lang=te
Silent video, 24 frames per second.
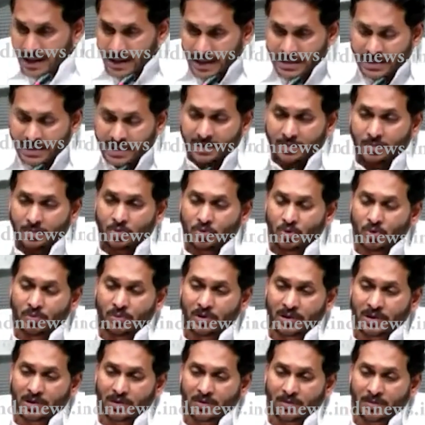ఇంతకుముందు
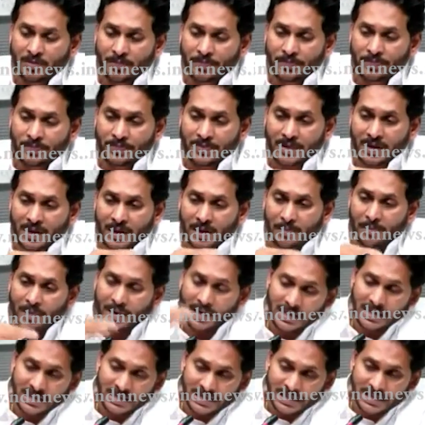మీరు
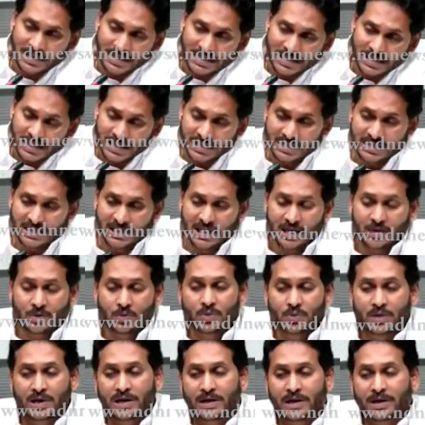ప్రయత్నం చేసినా
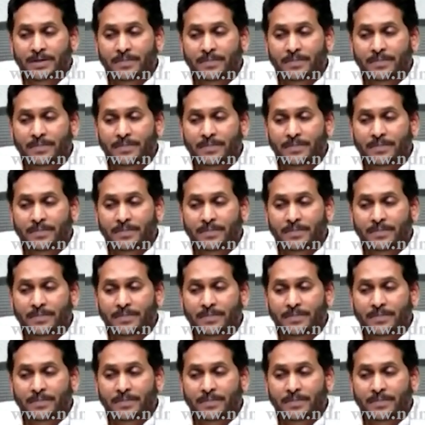కూడా